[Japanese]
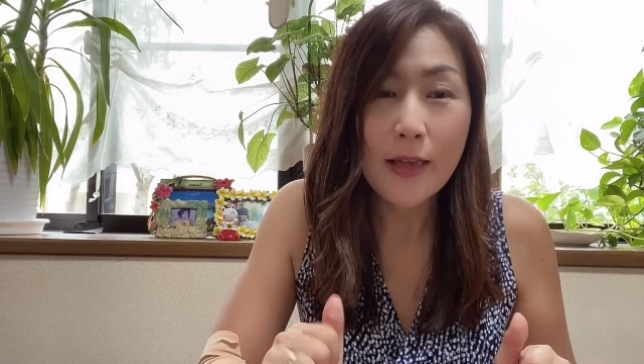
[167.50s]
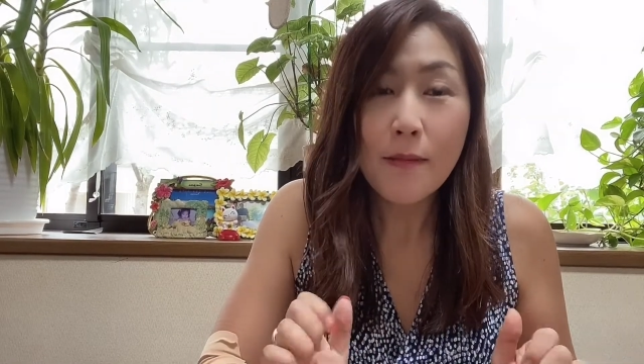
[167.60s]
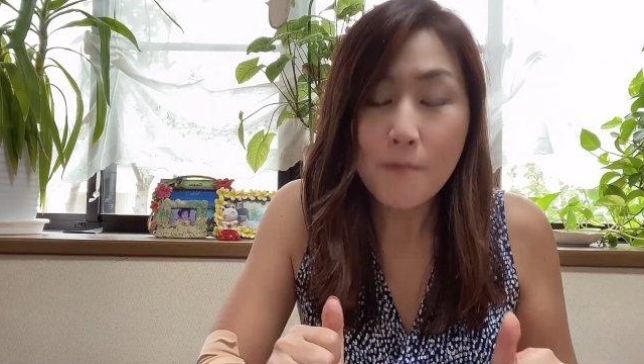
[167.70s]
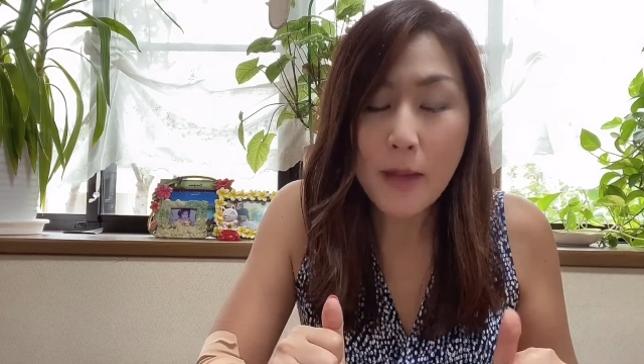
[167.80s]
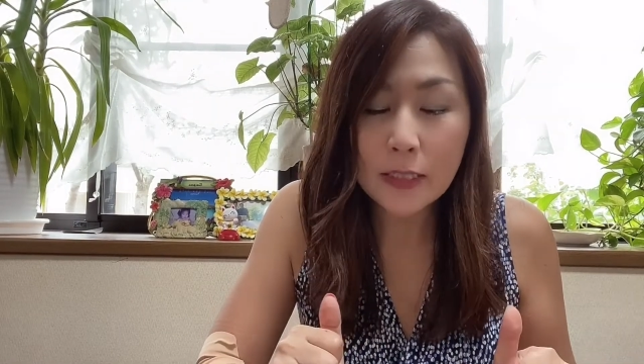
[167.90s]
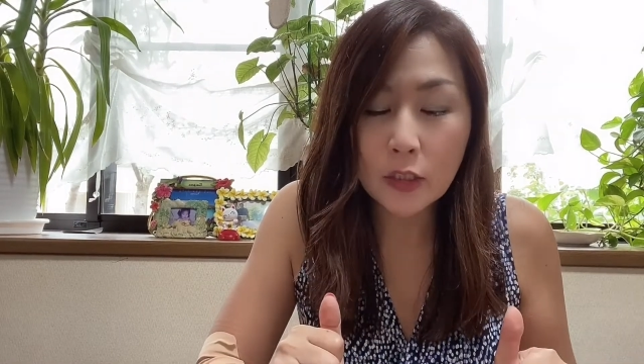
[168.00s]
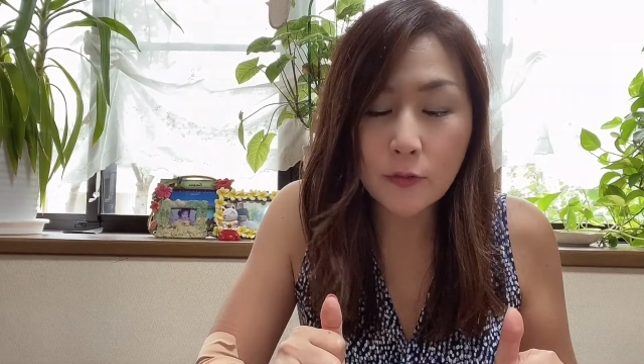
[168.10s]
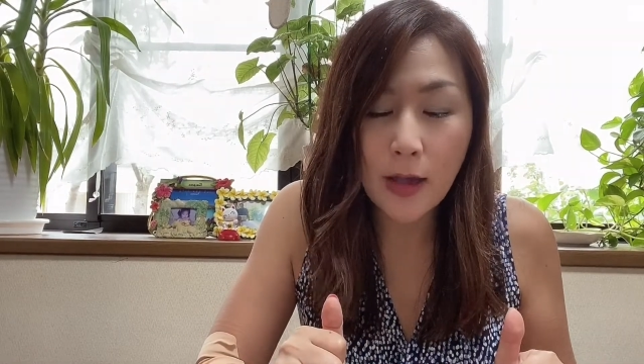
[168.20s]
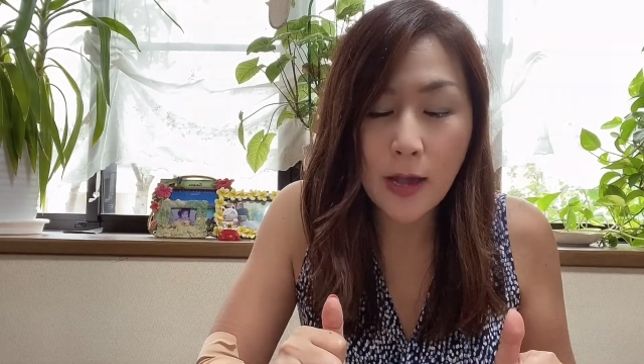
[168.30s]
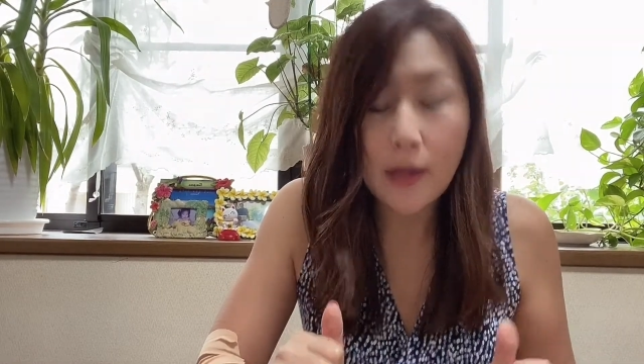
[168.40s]
まず
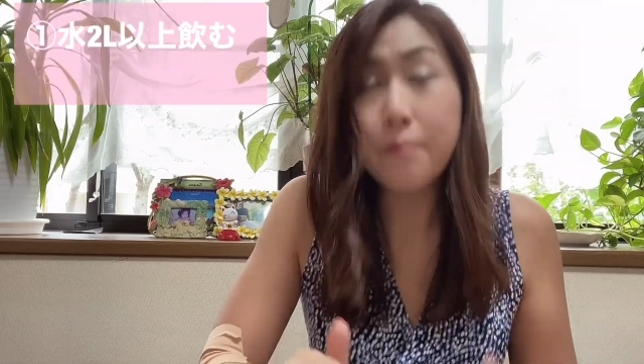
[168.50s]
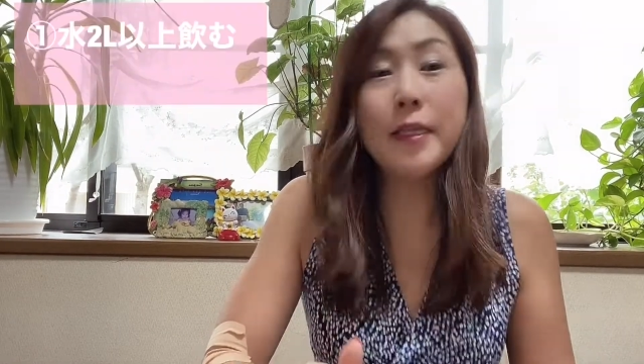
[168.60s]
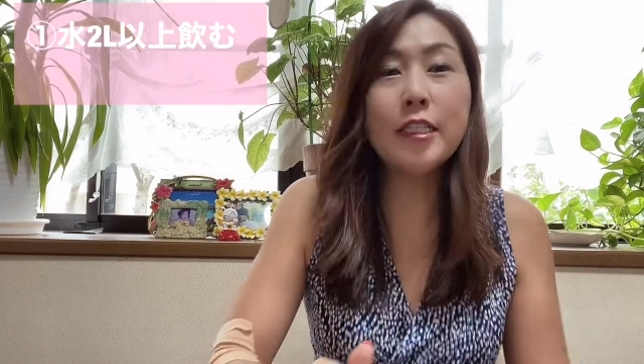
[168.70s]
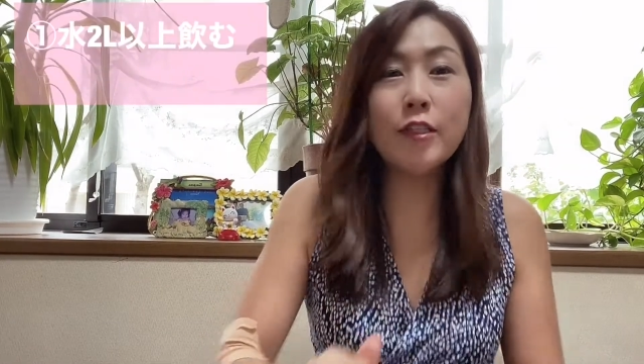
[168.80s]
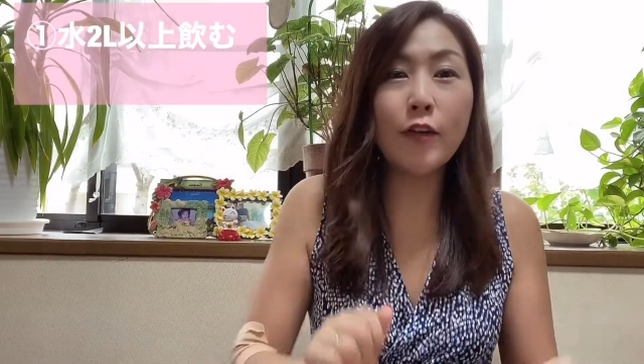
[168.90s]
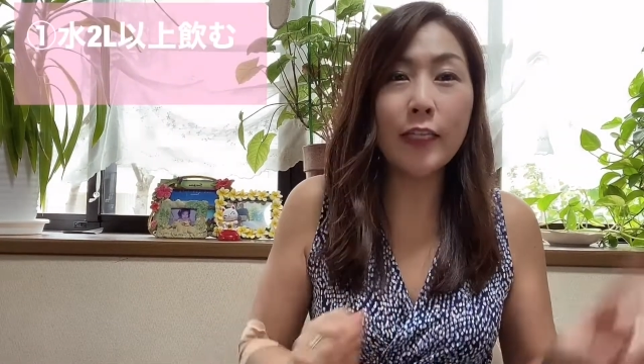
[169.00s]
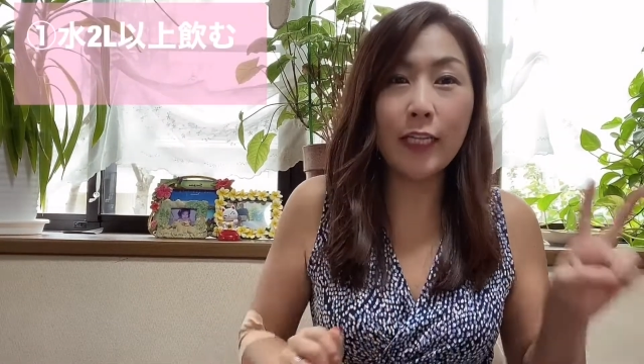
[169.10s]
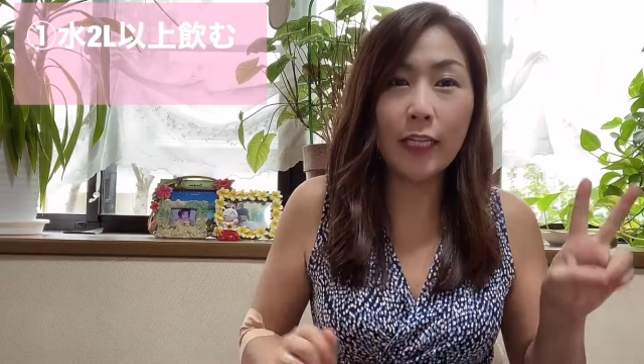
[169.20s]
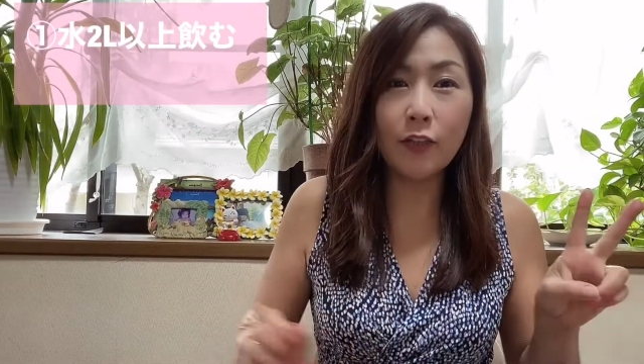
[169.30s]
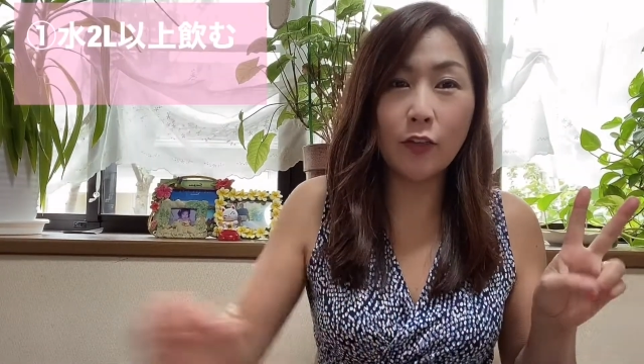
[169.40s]
は水を2
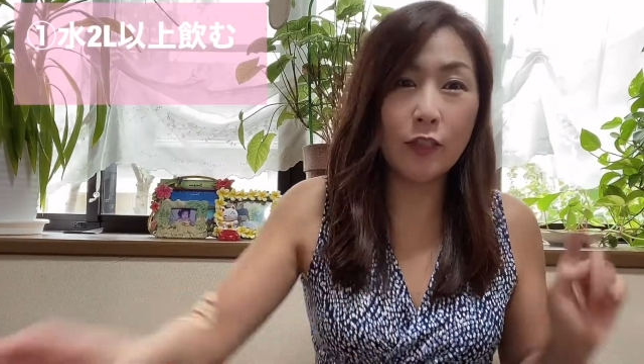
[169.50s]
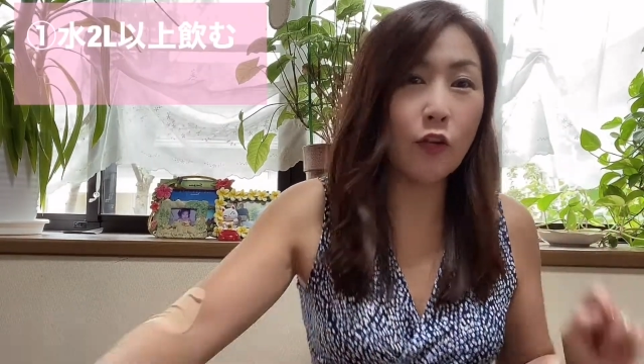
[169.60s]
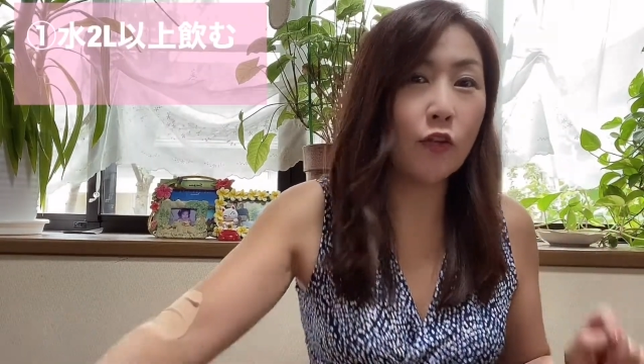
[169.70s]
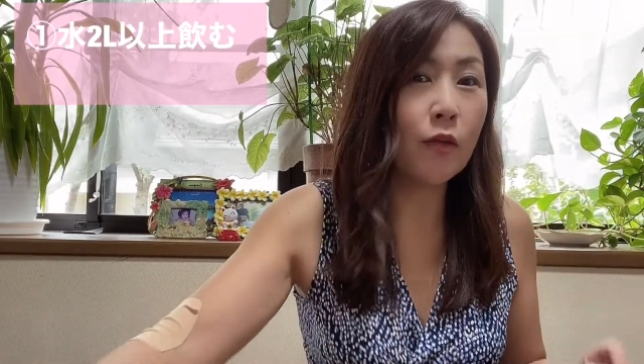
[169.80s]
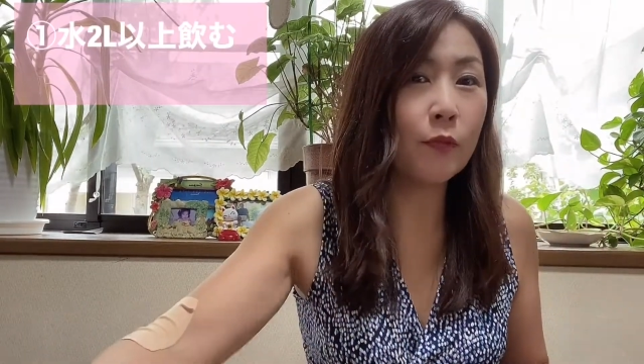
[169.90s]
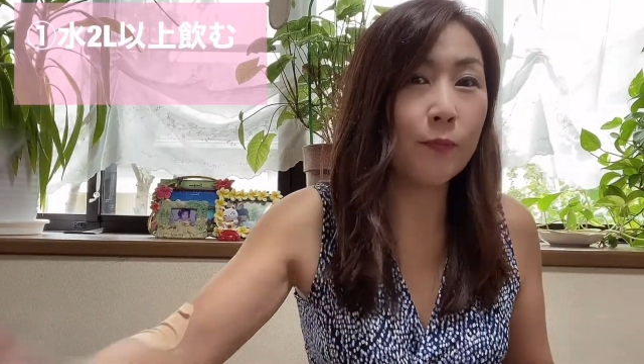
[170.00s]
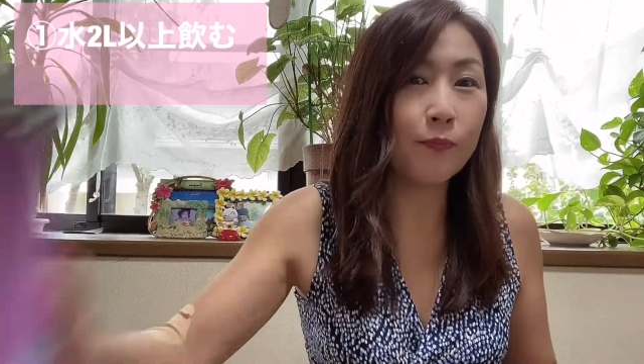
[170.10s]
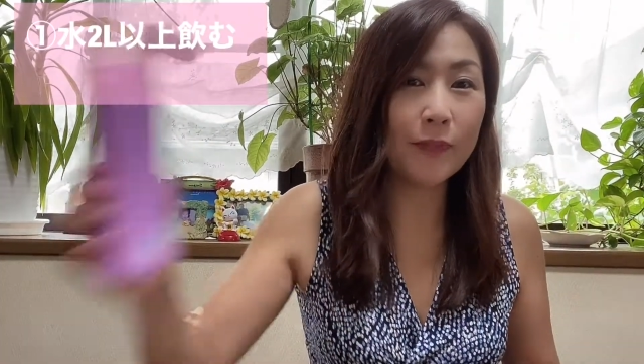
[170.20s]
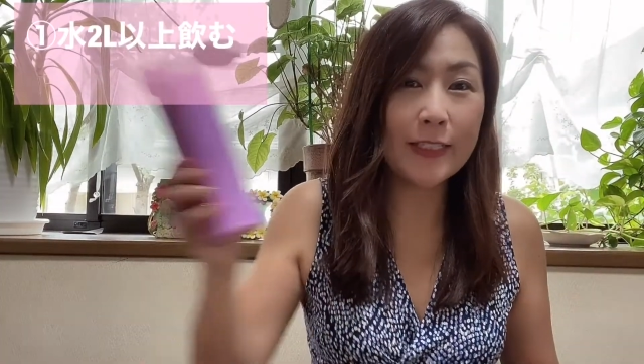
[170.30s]
リットル以上飲む